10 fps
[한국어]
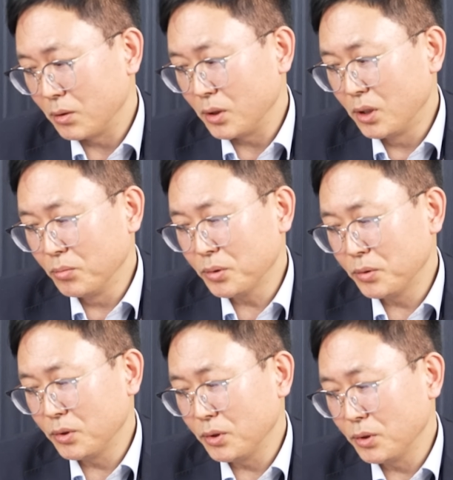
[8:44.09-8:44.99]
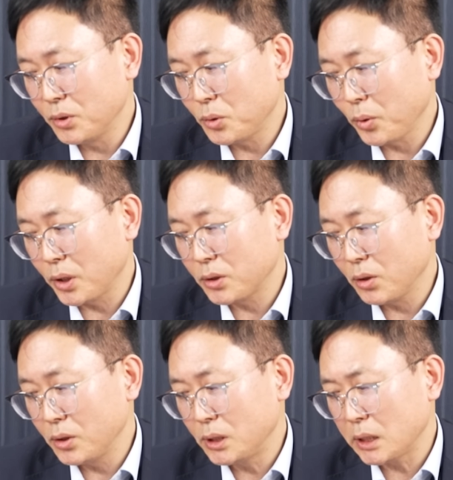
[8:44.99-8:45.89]
이런 부분들
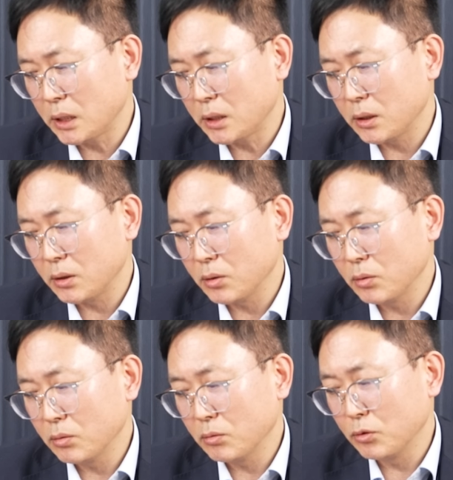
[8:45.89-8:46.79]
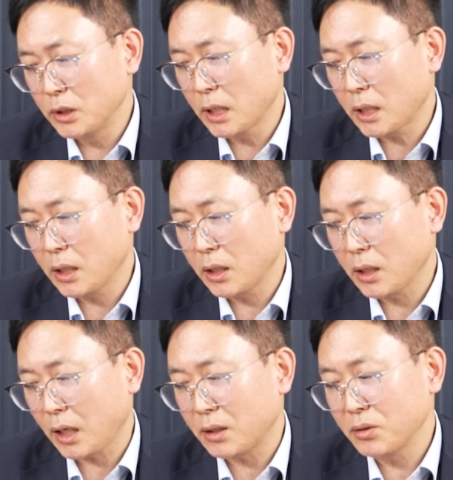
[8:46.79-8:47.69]
속에서 이제
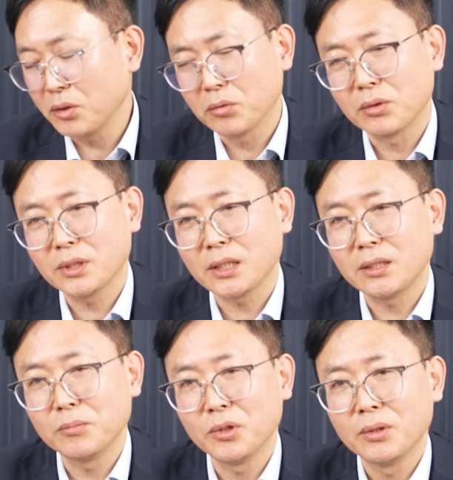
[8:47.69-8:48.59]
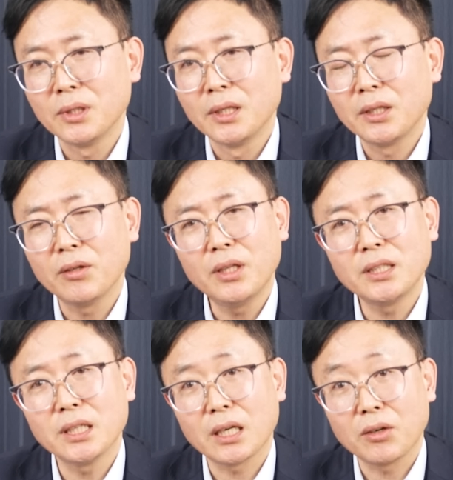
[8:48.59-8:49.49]
우리나라 같은 경우는 사실 뭐
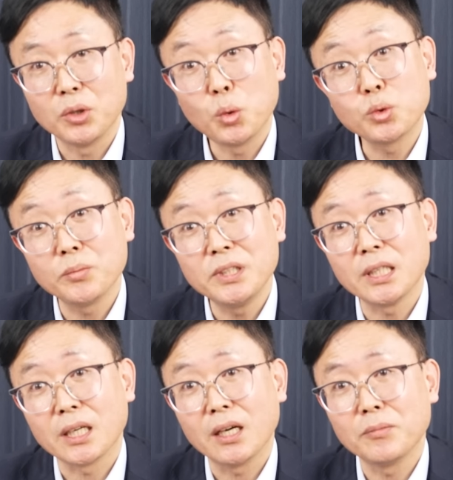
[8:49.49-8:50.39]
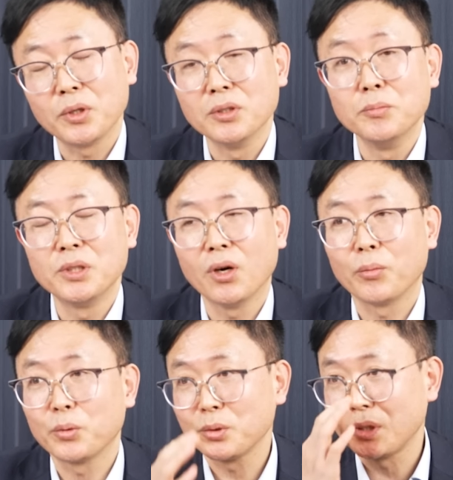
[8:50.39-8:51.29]
현대기아가 거의 독점이니까 별 의미가
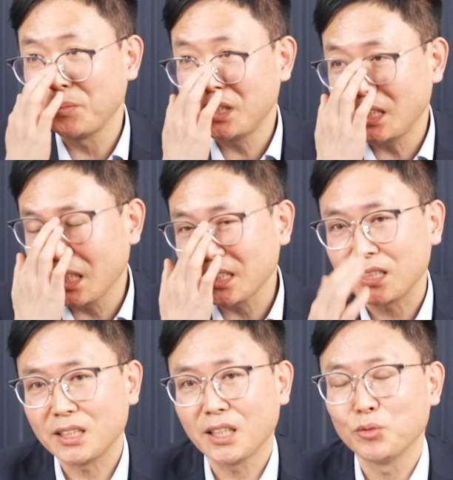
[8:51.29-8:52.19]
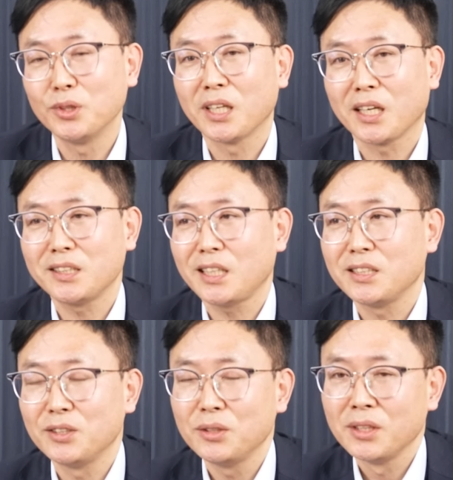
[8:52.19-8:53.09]
없고, 그 다음에 시장 자체가 우리나라가
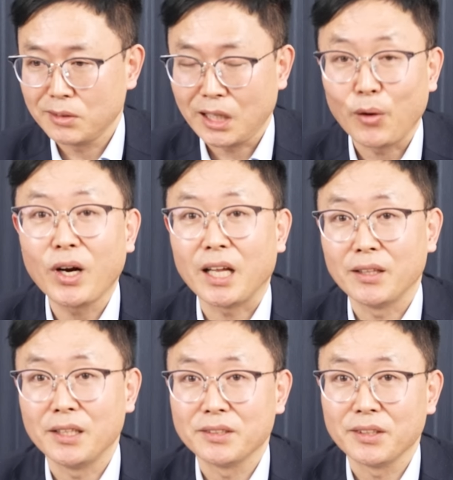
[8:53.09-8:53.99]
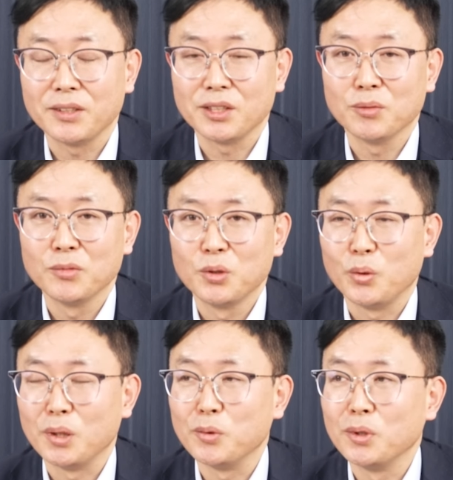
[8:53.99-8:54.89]
사실은 개화가 안 돼 있어요, 지금.
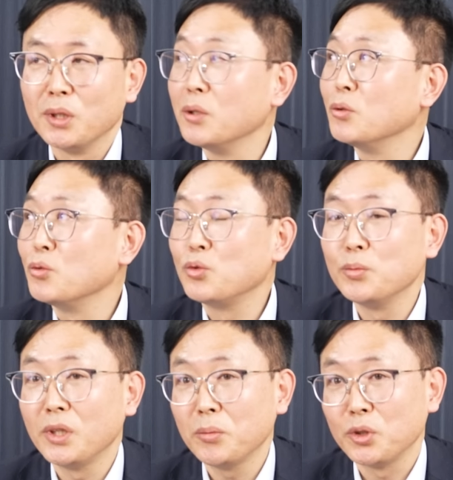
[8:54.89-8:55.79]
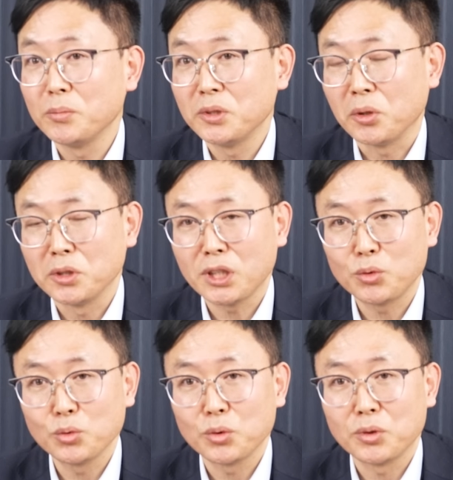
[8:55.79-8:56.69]
왜냐면 주변에 보시면 전기차
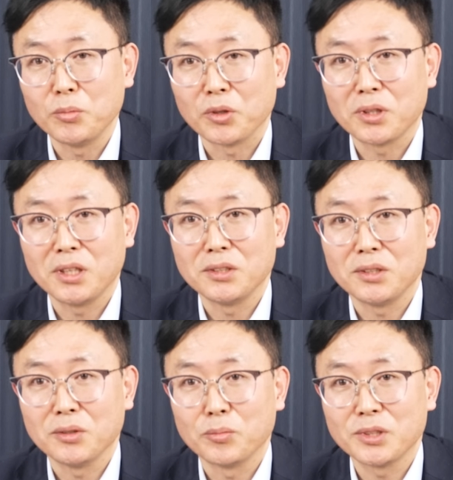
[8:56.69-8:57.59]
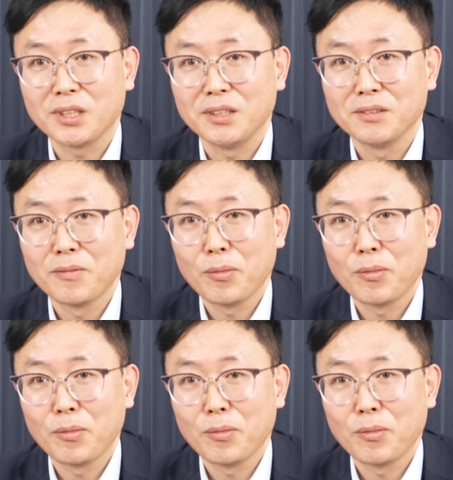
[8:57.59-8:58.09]
충전소 몇 개나 있어요? 없잖아요.